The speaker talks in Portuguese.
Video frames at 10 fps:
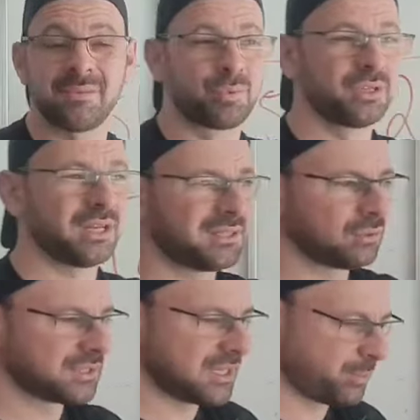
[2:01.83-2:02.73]
né? porque até
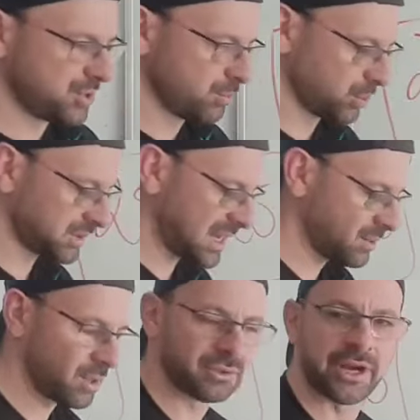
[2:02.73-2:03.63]
o tempo de
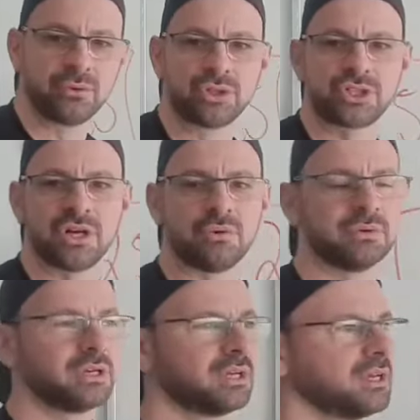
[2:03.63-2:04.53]
botar o halter no
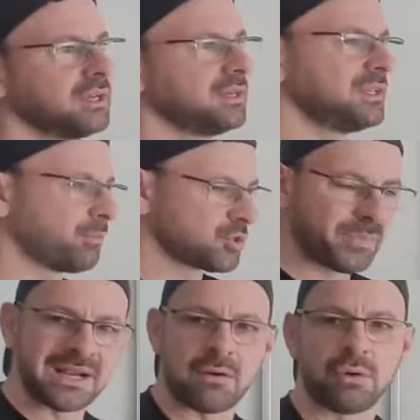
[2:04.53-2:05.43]
chão e depois
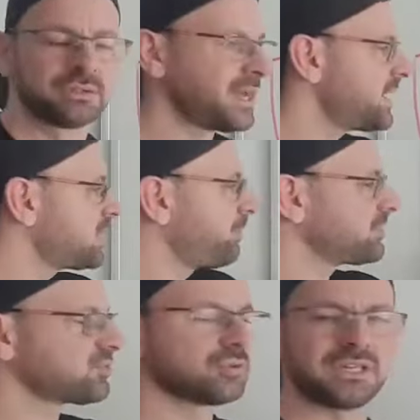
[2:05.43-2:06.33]
pegar o halter já
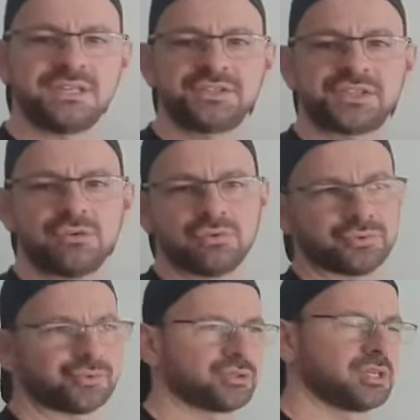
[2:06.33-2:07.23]
passou 15
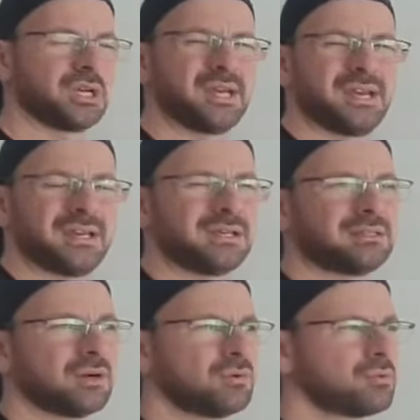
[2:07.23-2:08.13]
segundos.
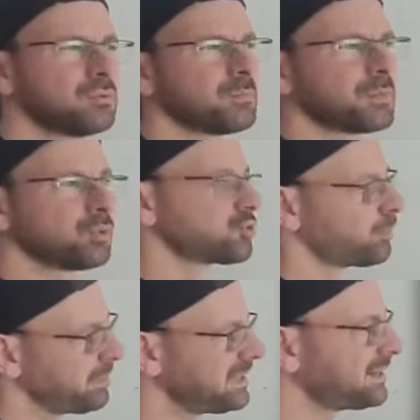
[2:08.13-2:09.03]
Então, o
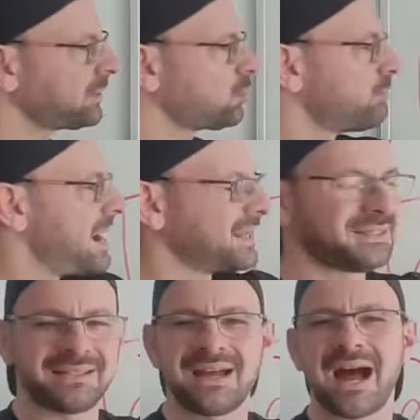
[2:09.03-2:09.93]
supino inclinado com barra
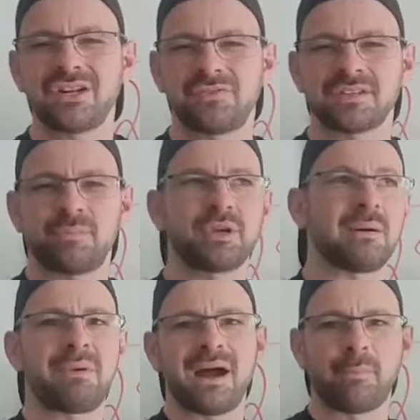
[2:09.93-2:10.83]
até dá de fazer, porque
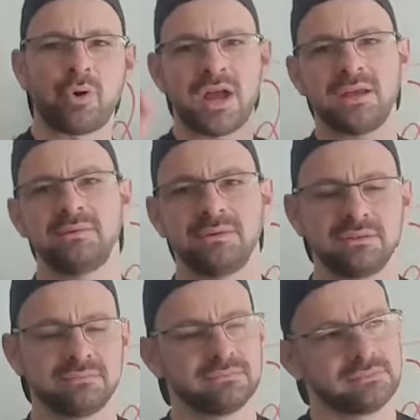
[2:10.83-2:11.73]
a barra é apoiar
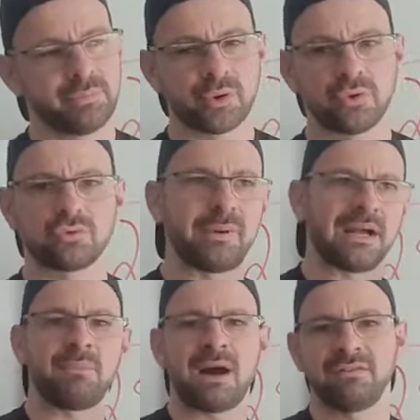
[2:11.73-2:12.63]
e pronto,
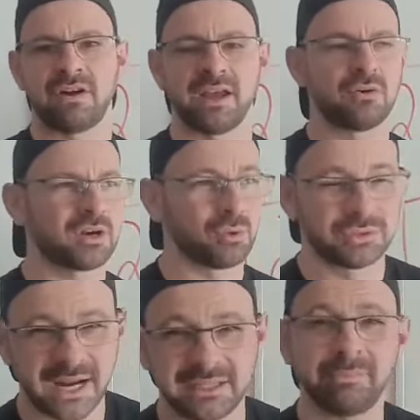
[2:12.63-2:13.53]
pega a barra e vai. Agora, o
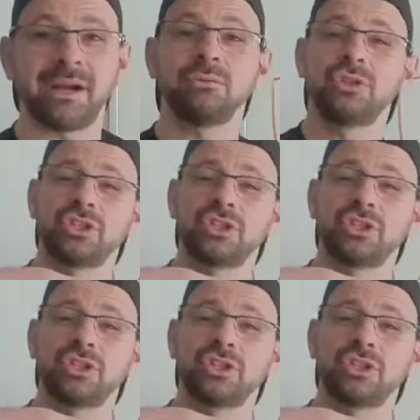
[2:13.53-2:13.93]
halter tem que pegar do